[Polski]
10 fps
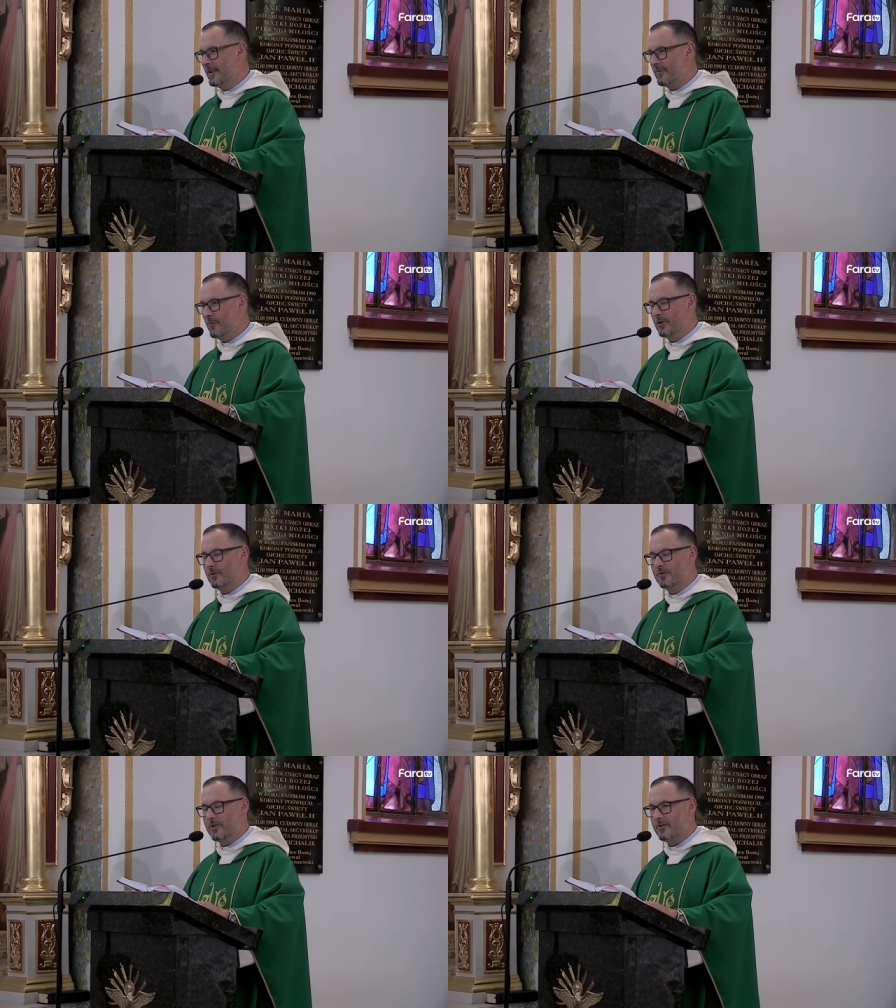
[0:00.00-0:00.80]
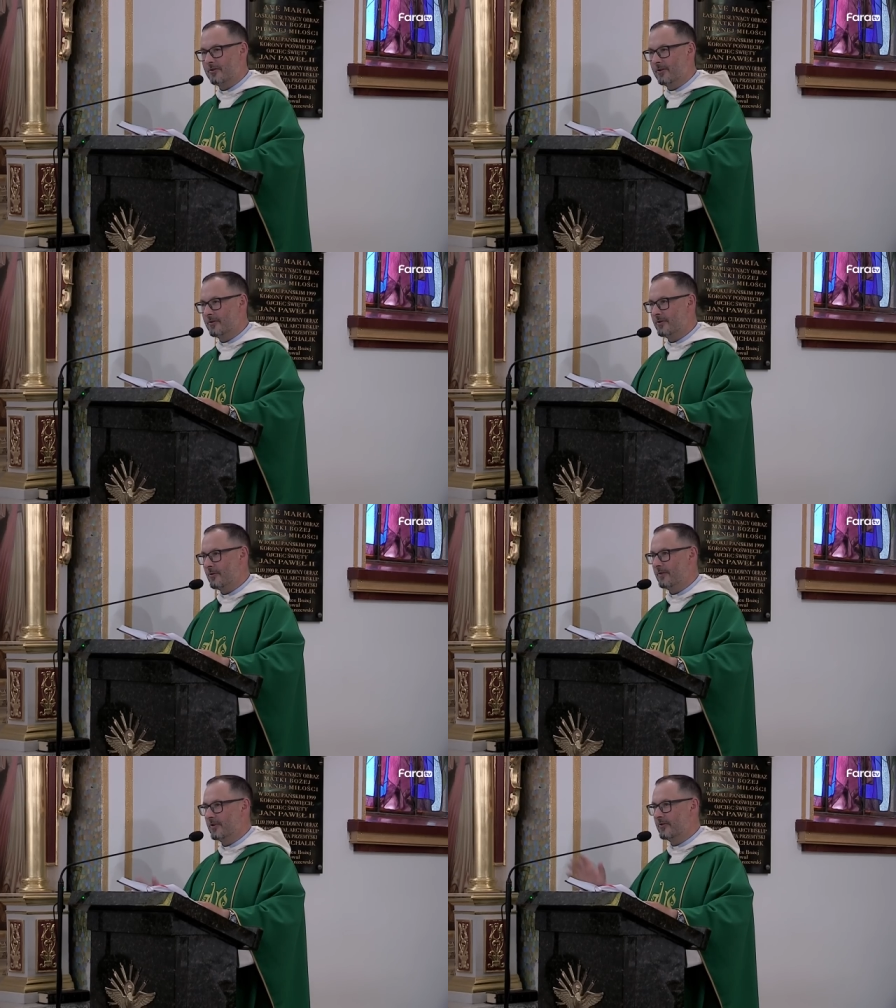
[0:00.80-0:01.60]
z moją
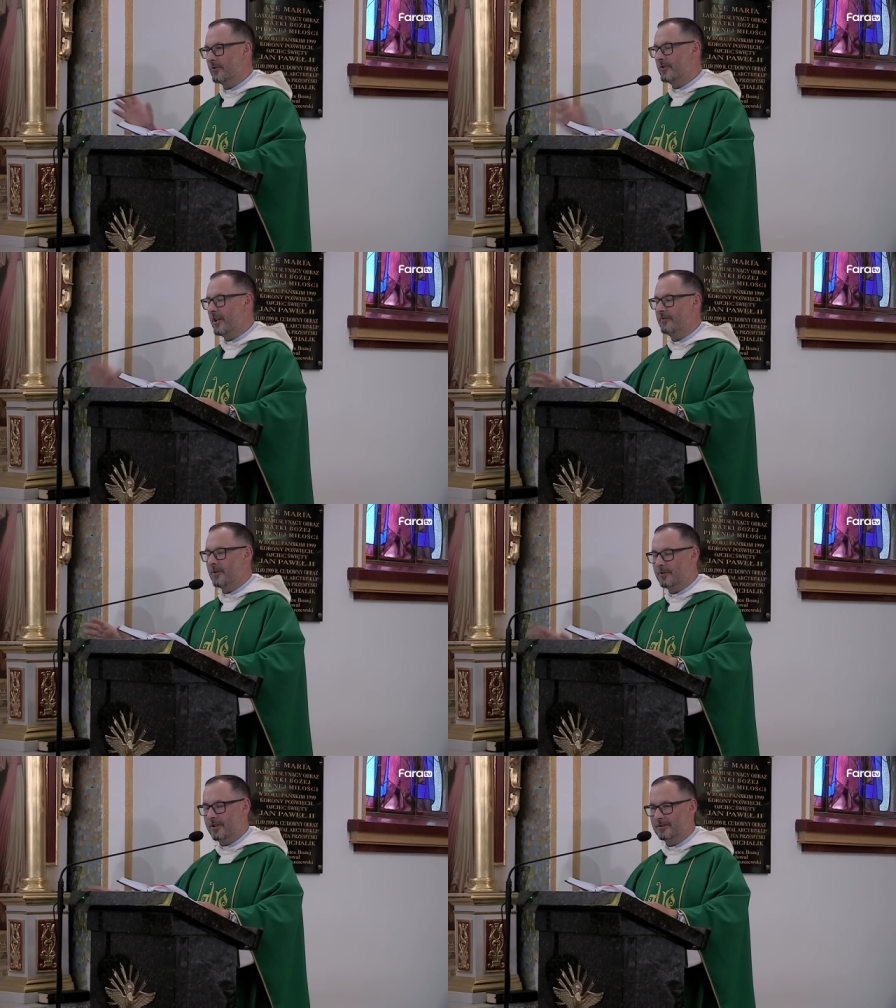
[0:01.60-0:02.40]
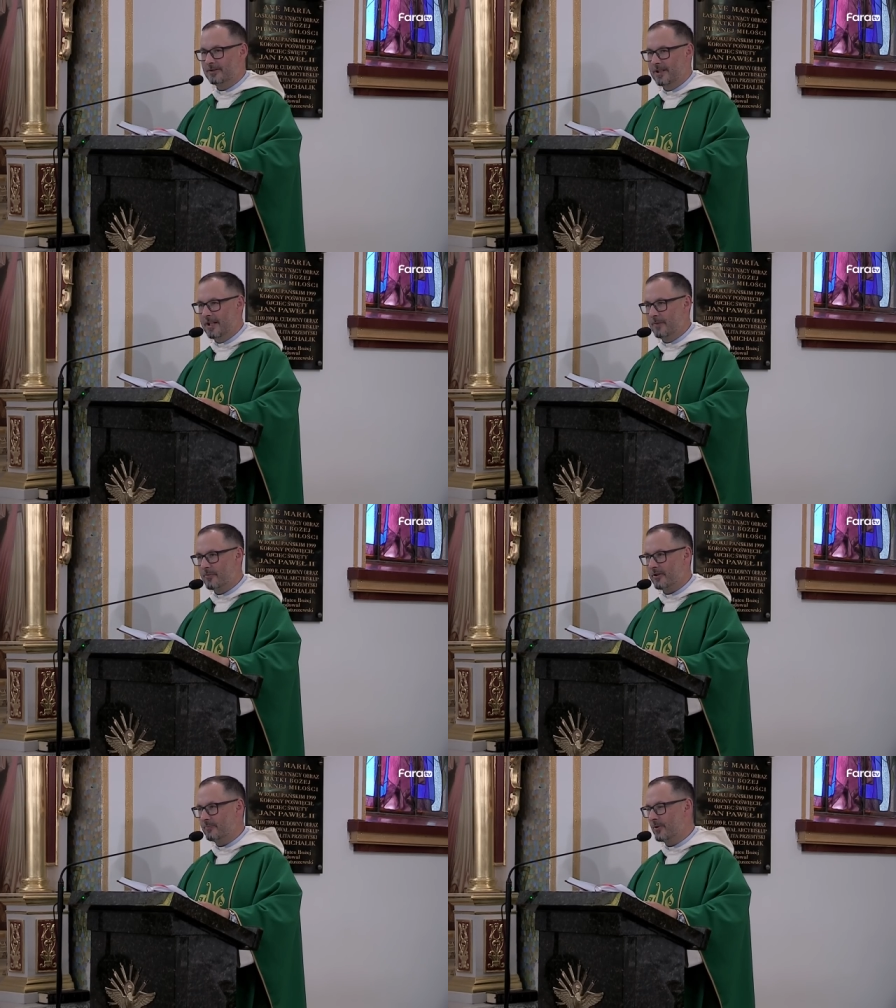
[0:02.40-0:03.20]
grzesznością, a więc zostawiam je
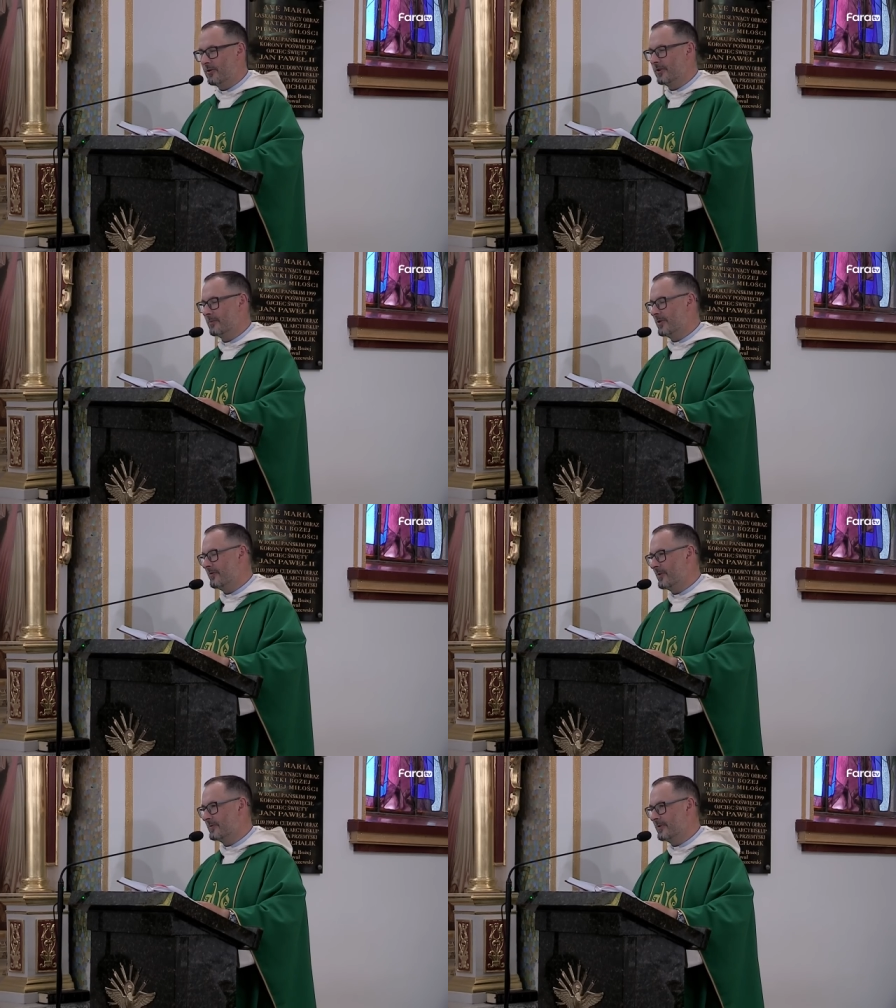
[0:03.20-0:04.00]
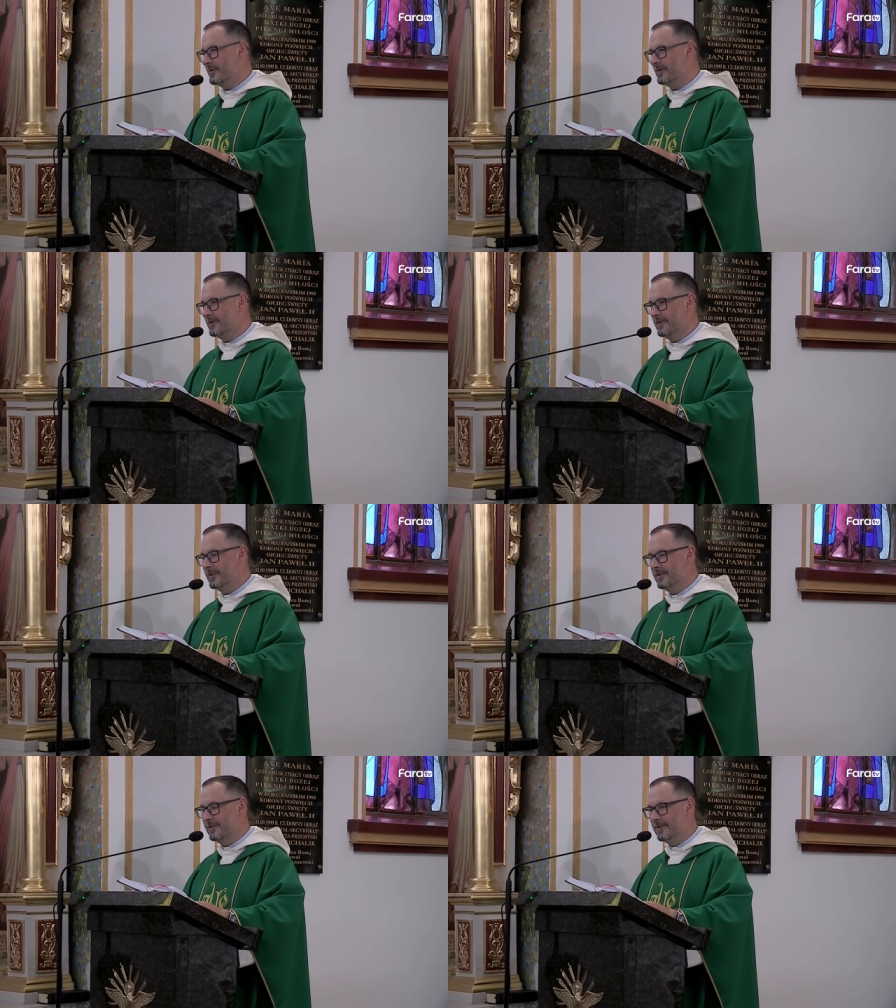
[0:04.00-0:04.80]
przed progiem
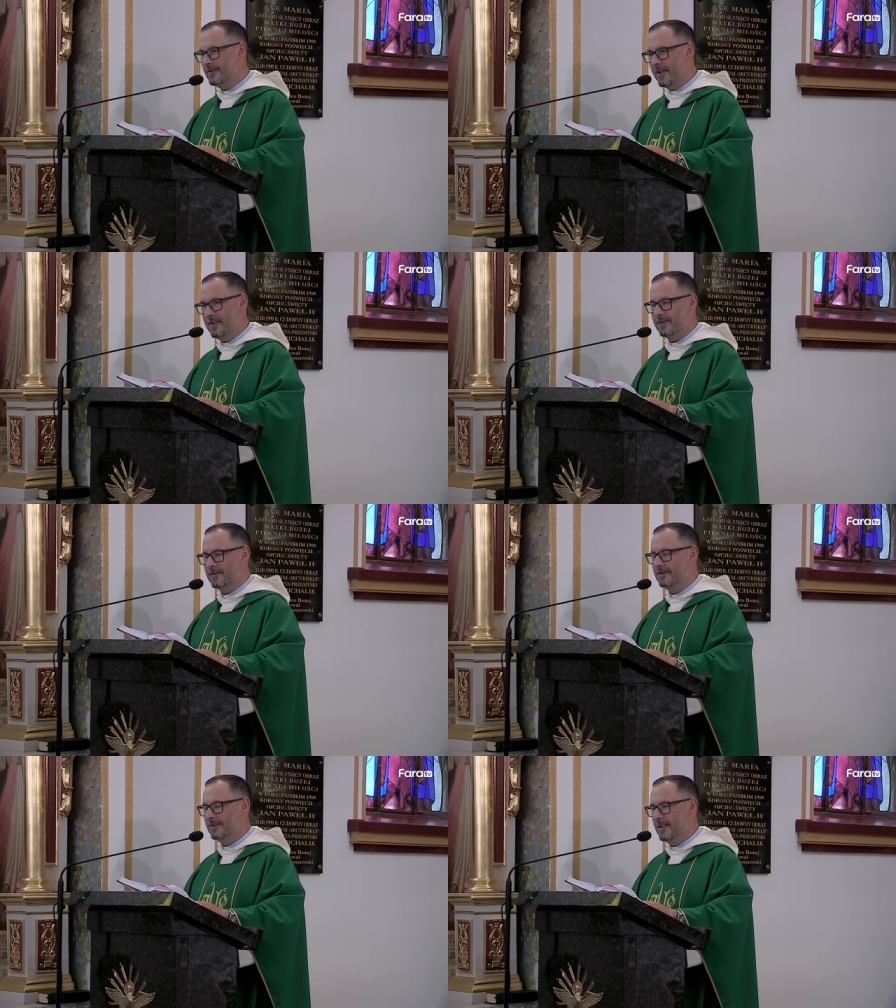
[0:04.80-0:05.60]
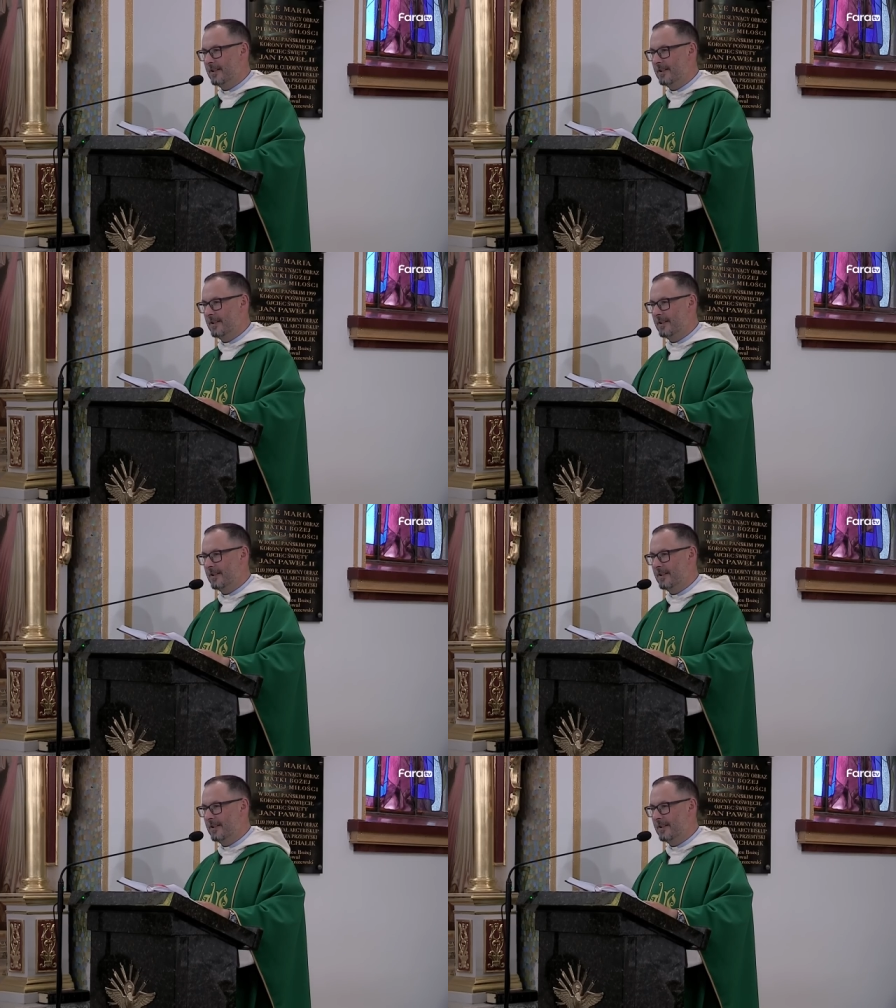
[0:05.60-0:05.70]
świątyni. Nie.